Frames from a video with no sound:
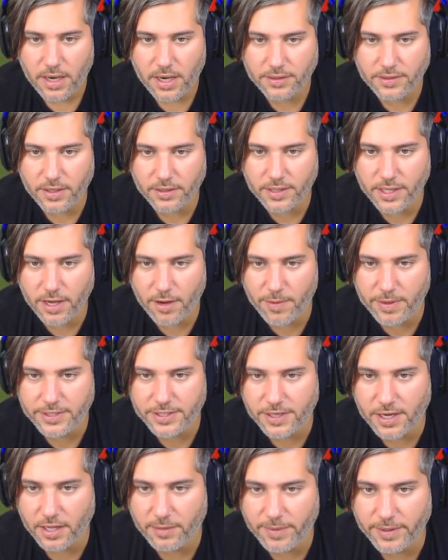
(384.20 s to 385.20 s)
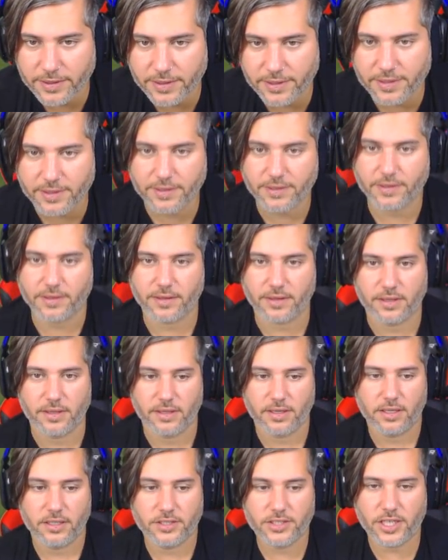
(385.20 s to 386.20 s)
Atak devam edecek Almanların.
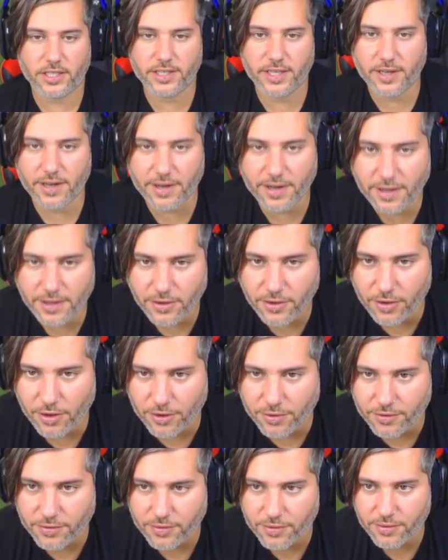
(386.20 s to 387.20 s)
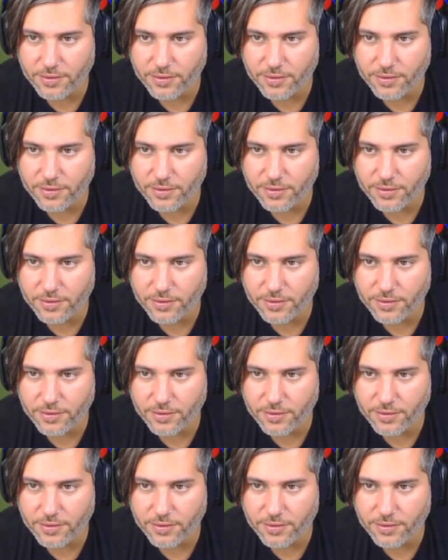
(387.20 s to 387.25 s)
Caner araya giriyor.